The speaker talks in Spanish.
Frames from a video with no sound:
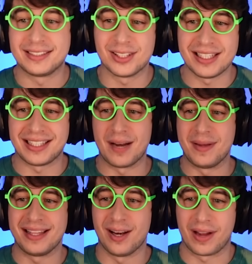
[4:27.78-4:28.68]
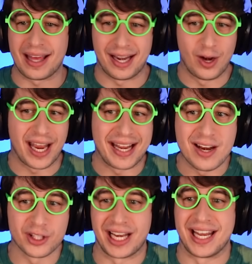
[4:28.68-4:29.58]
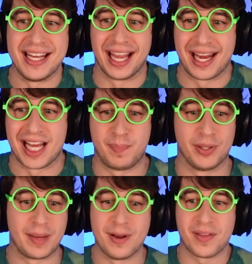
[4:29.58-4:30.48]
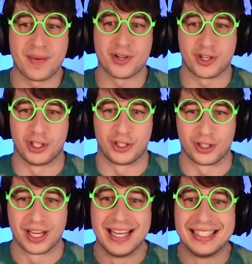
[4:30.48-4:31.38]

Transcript: Esto es literalmente lo que, lo que harían los alienígenas, pero también lo hacemos nosotros.